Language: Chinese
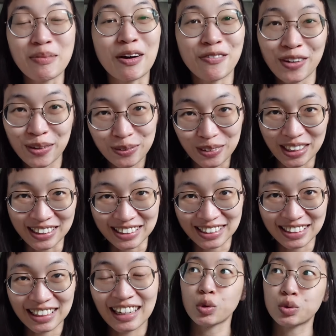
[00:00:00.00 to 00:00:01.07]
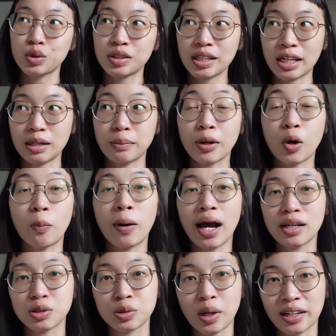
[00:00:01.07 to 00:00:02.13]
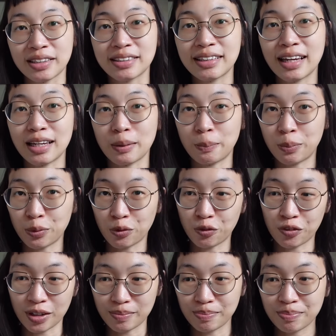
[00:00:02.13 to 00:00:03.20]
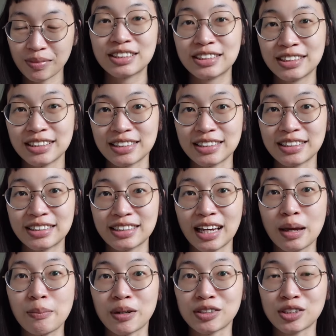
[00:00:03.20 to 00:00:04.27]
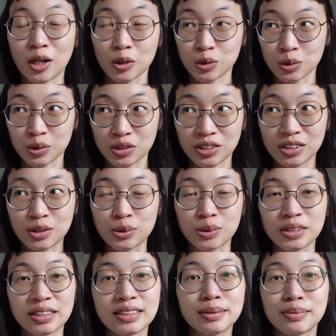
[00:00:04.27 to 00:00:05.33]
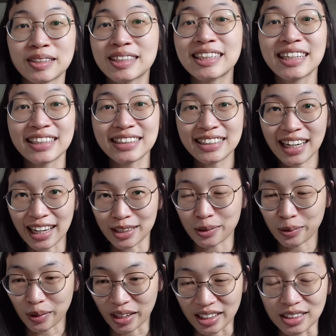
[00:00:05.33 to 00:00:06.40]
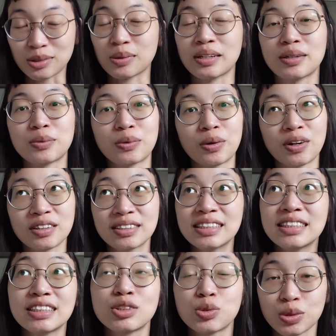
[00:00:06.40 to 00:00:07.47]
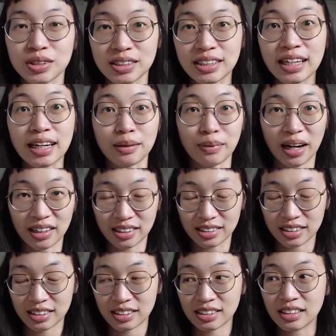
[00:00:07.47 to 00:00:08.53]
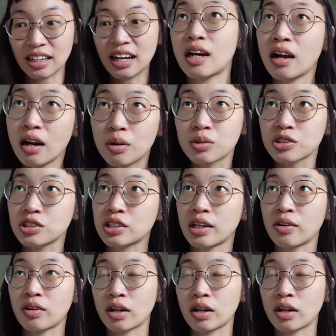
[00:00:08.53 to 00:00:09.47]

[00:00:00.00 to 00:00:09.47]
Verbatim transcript: 满分五颗星。我觉得电影没有拍出来的那一部分，是这一本小说之所以这么天才的原因。所以我自己觉得电影蛮可惜的。当然，我之前有